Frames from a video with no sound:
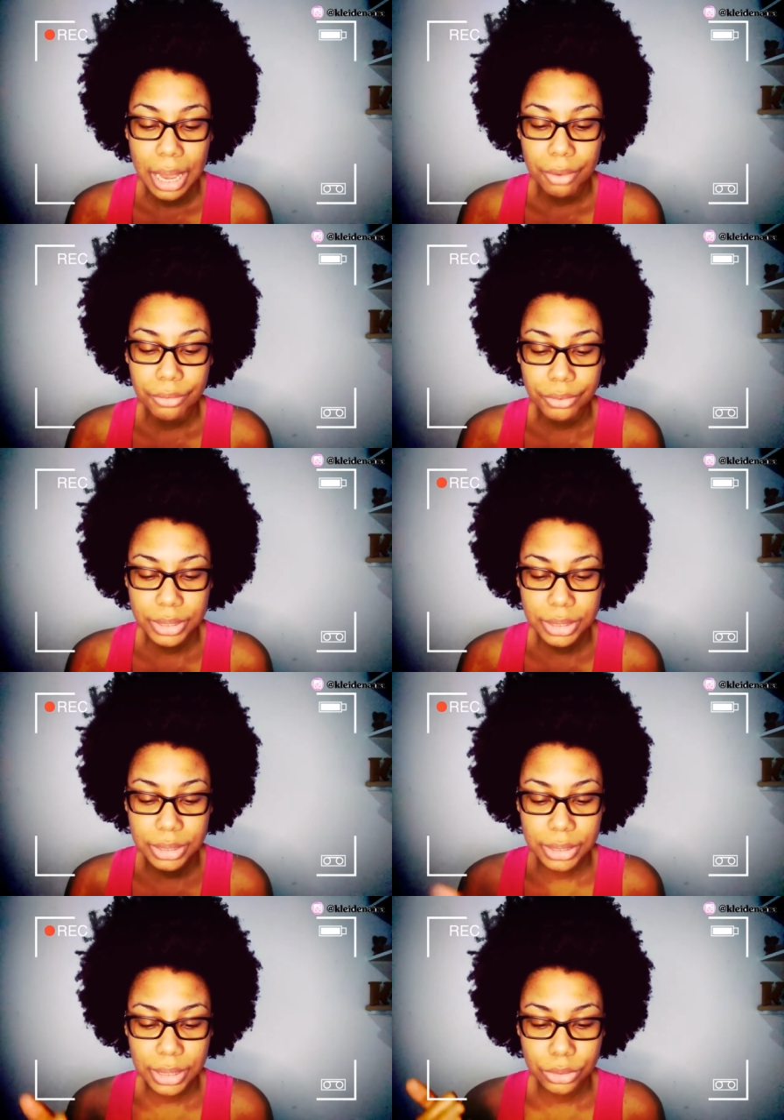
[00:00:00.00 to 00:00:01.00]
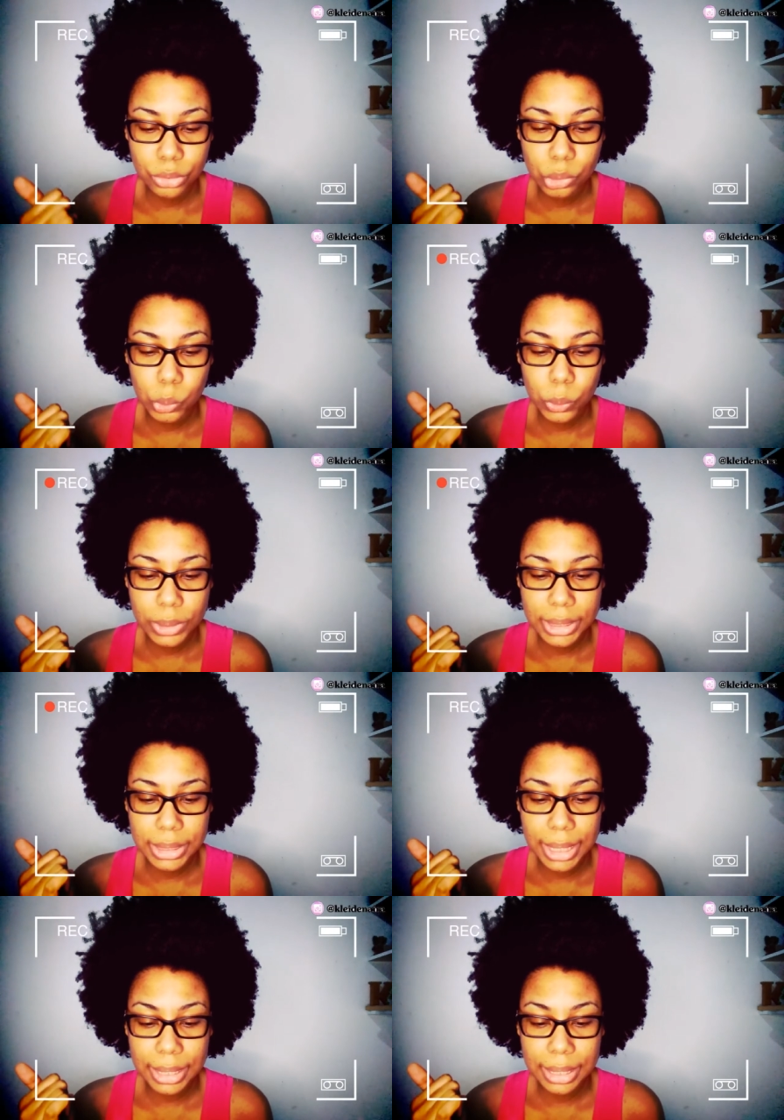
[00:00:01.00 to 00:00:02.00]
vem dizendo
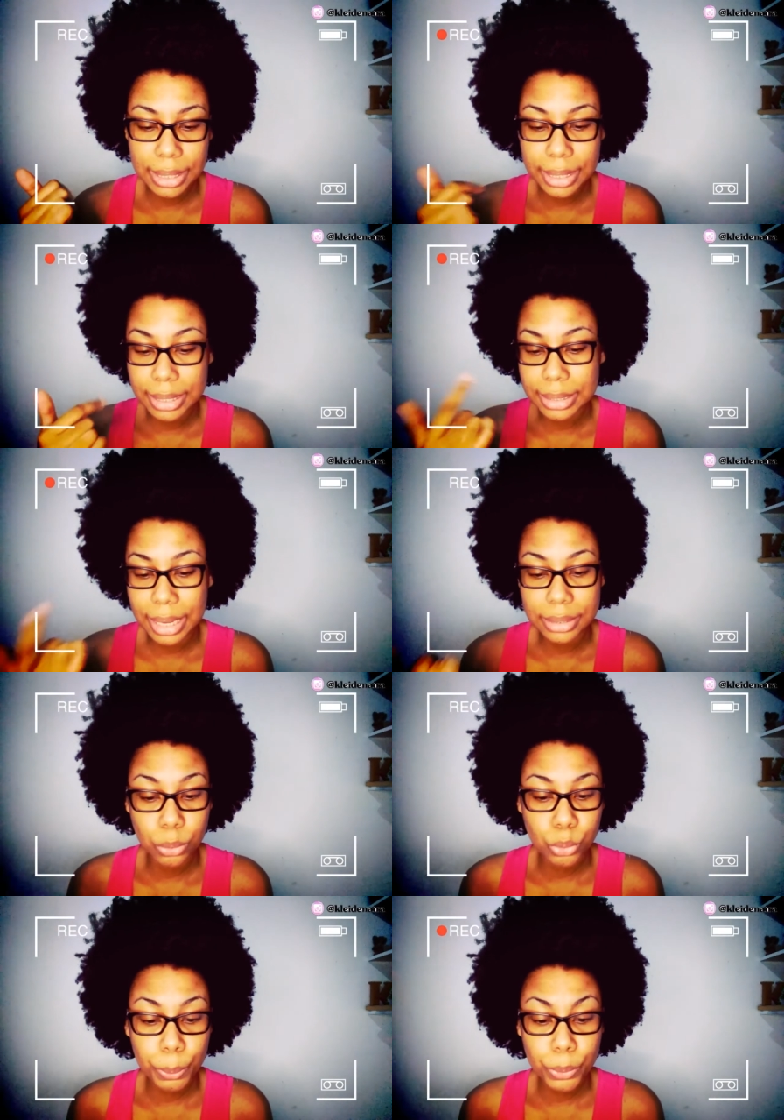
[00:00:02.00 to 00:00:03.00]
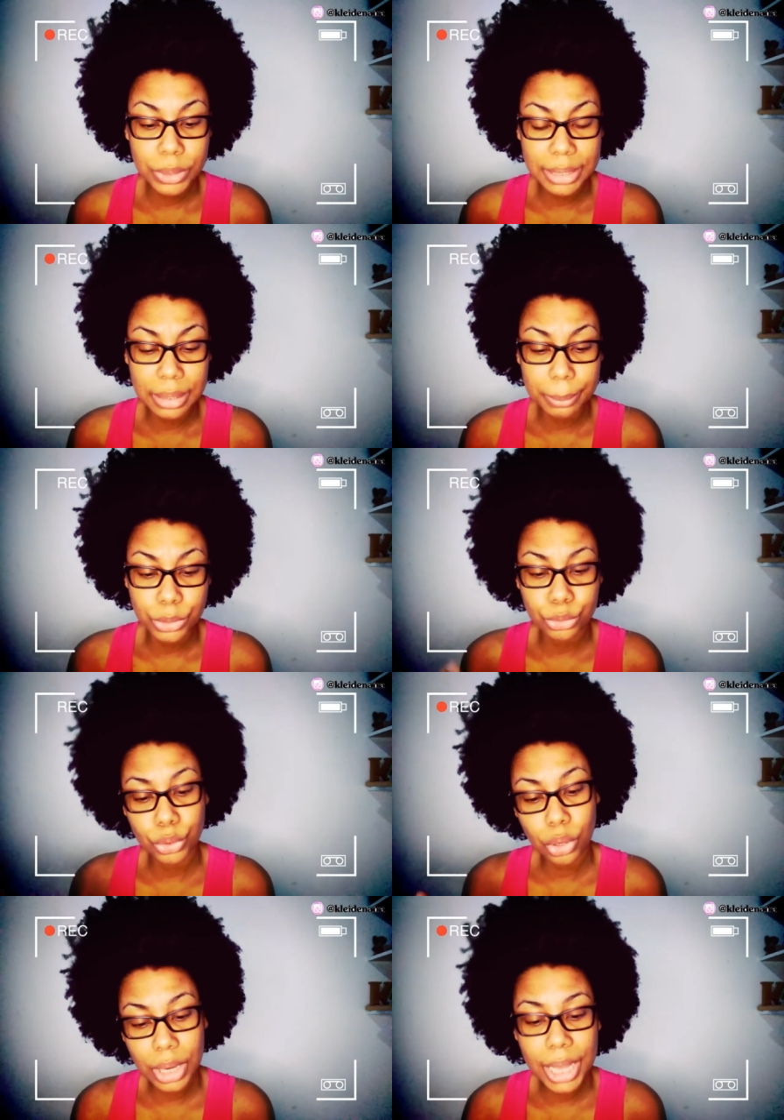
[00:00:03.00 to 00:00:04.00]
que ela é aliada a um duplo tratamento
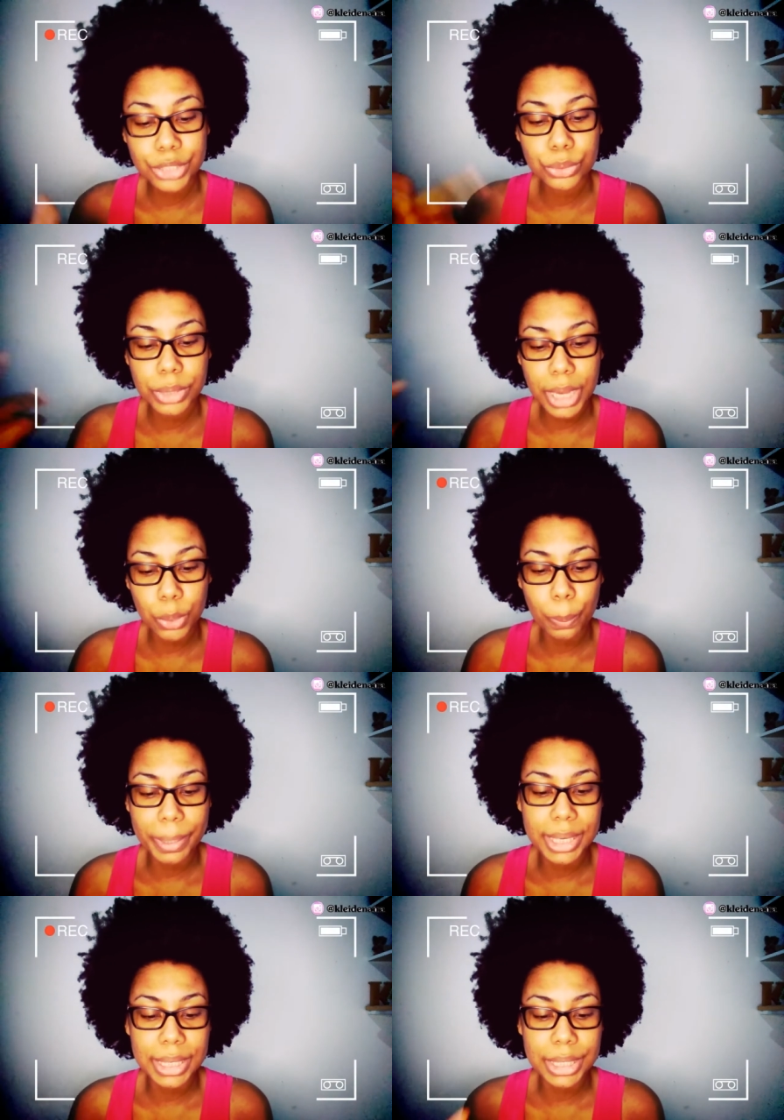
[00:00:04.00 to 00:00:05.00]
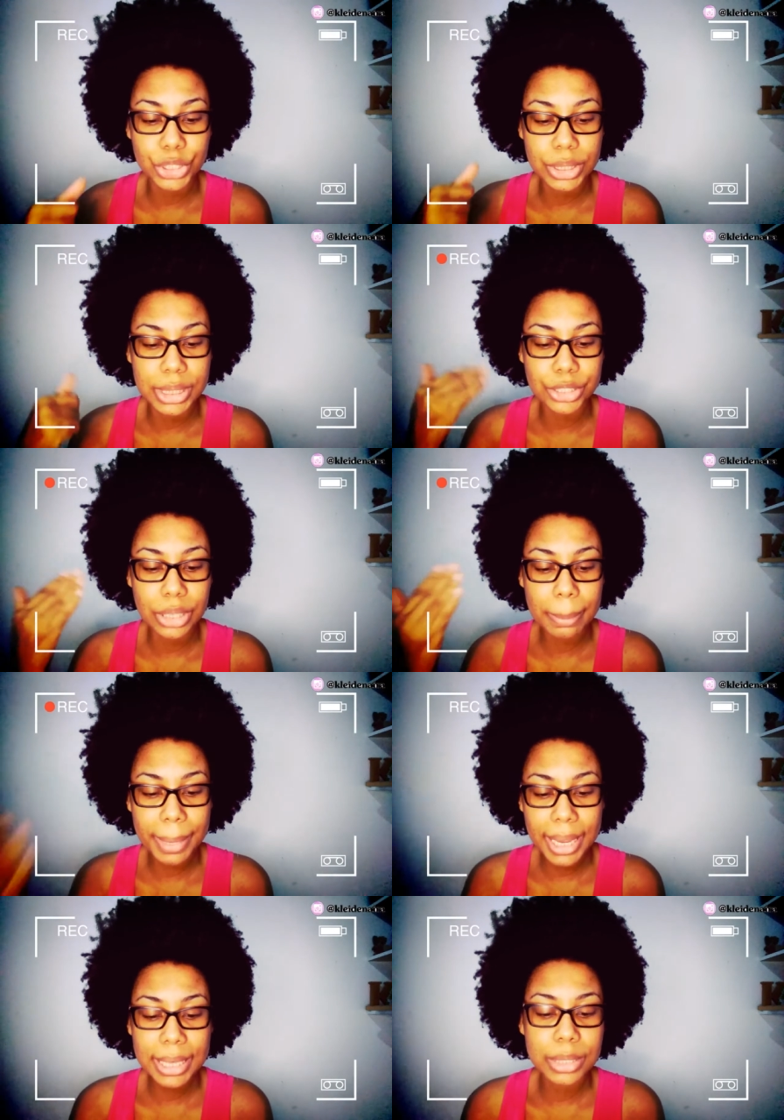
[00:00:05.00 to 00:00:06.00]
de colágeno que recupera a elasticidade da
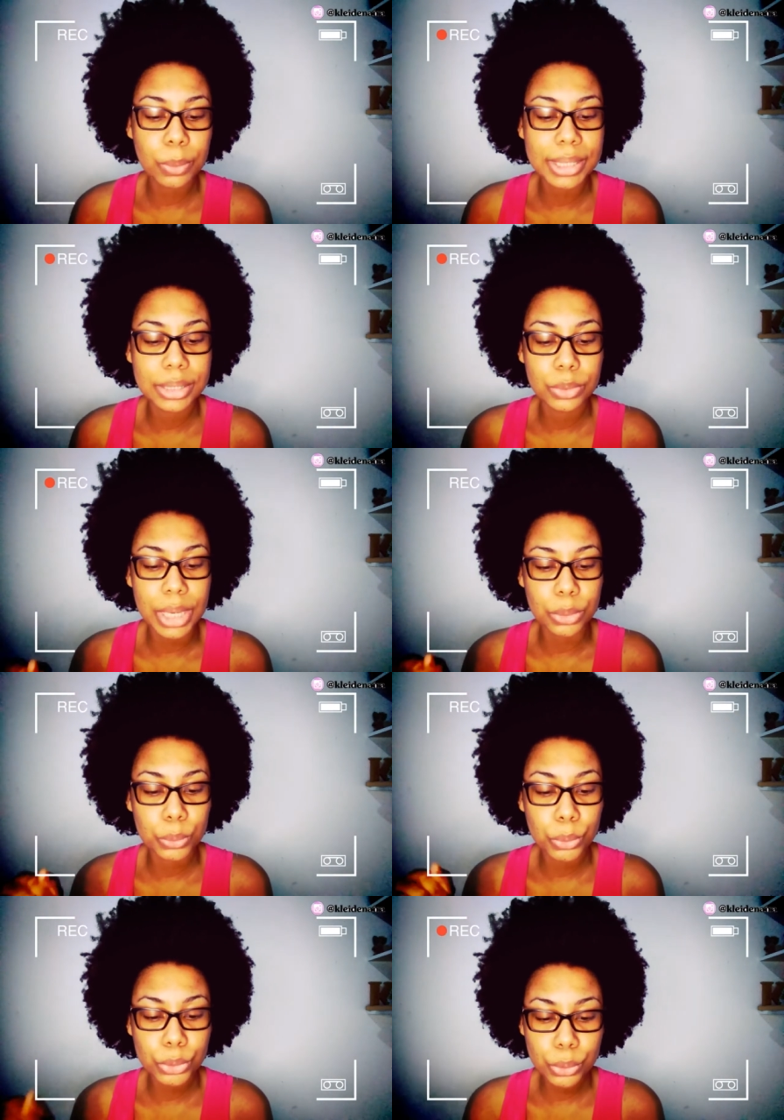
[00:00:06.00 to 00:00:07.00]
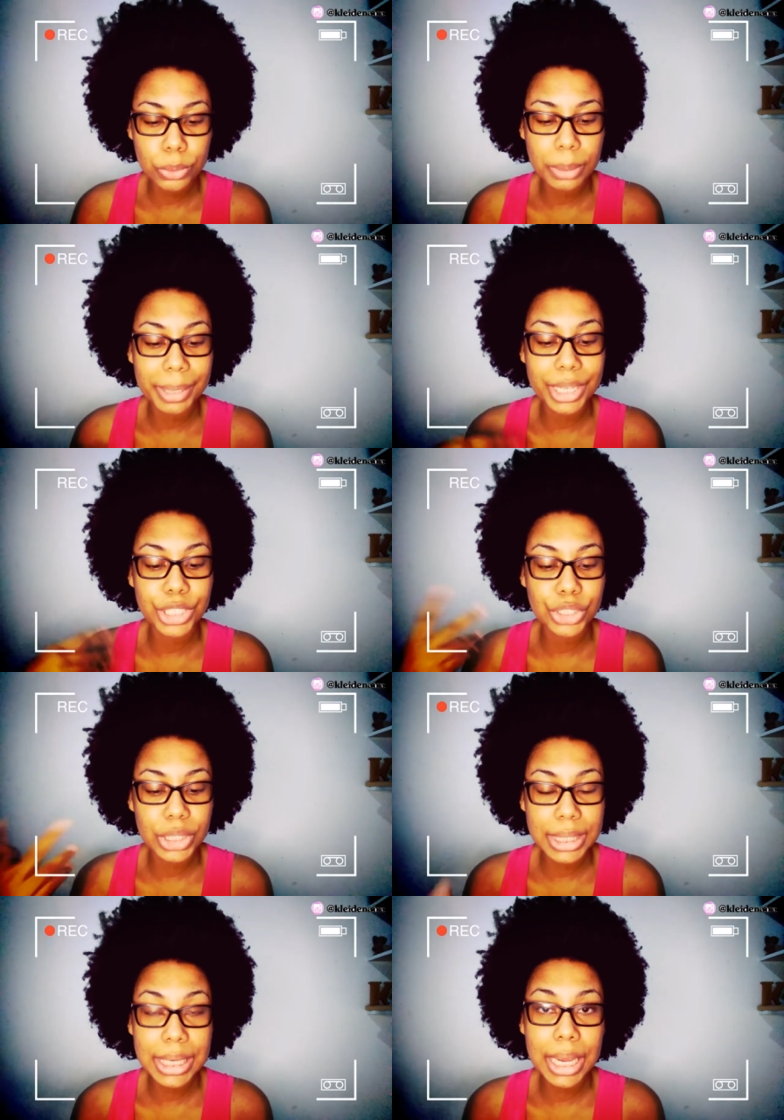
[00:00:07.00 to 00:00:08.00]
pele, o ácido hialurônico que
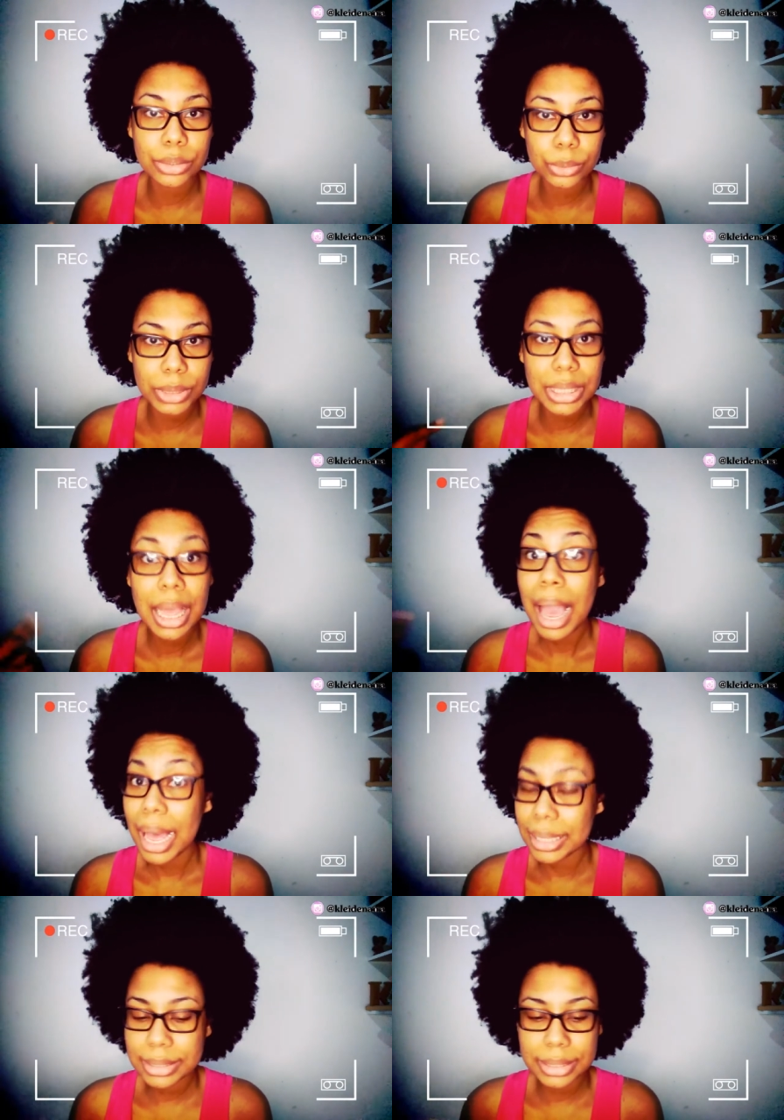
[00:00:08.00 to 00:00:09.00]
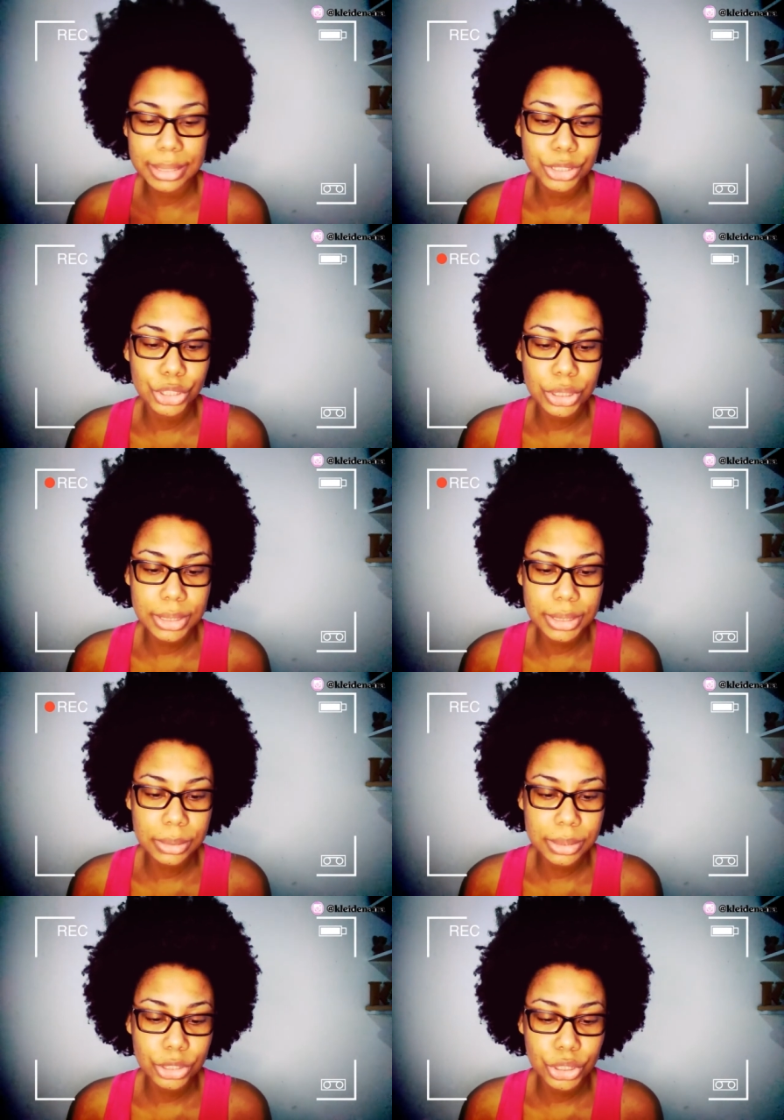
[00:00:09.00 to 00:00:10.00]
preenche e reduz as linhas de,
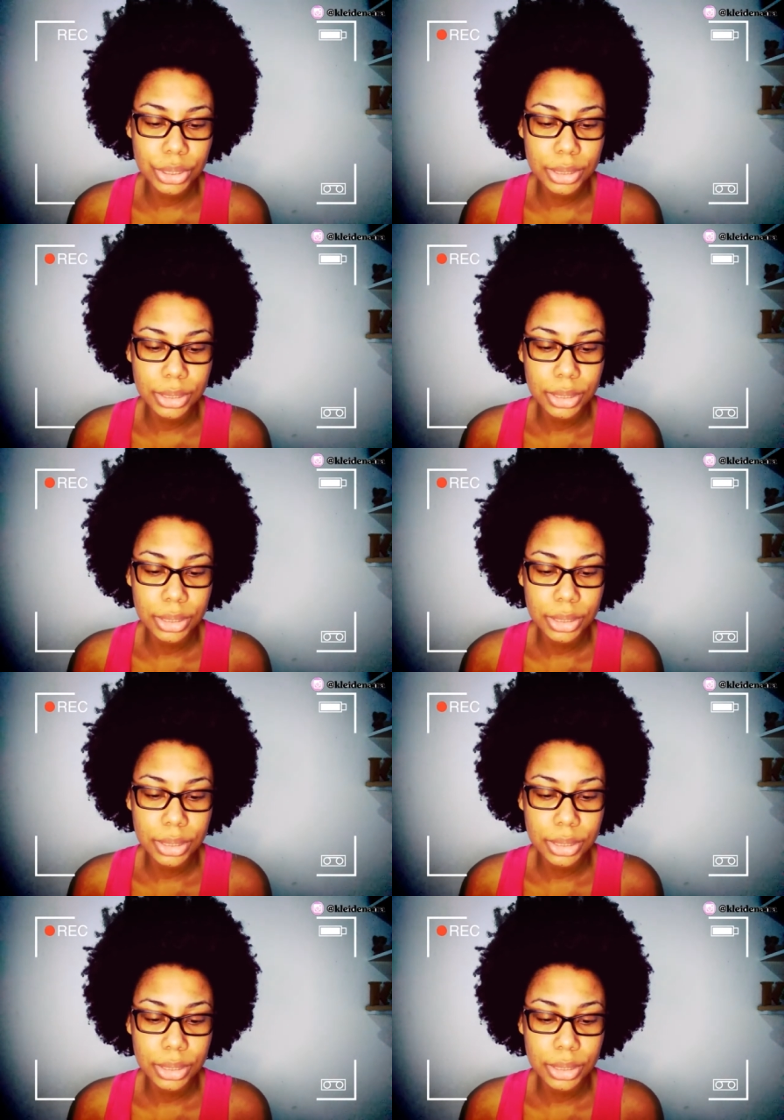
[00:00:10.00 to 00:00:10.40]
de